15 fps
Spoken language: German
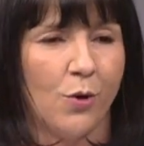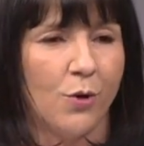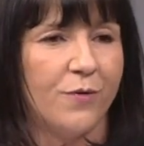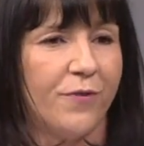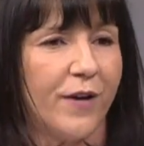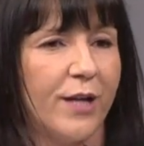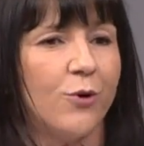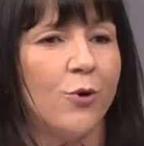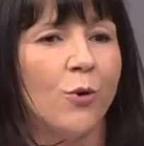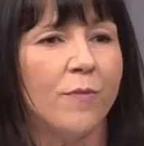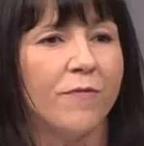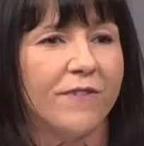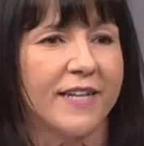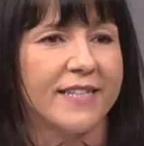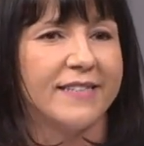und für eine
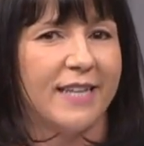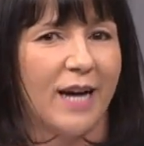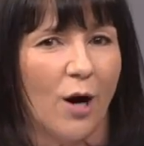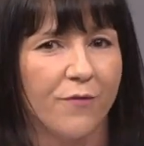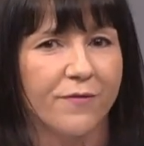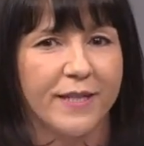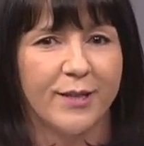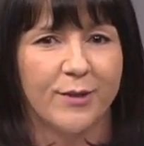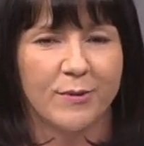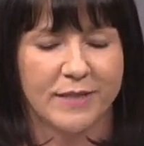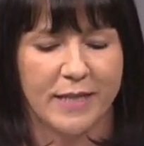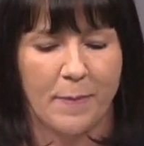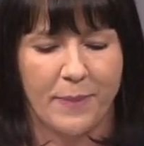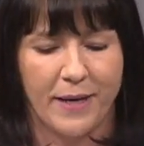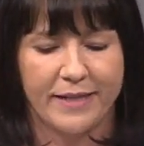umfassende
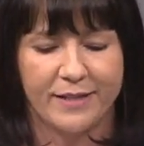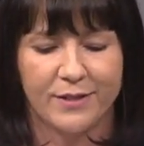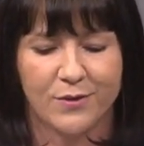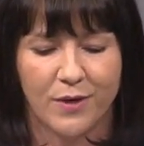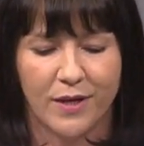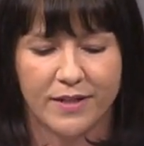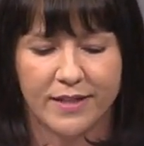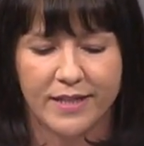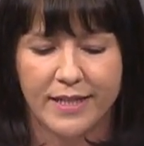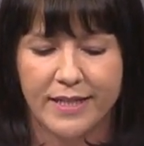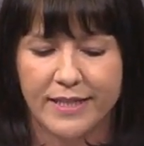Aufklärungskampagne sorgen,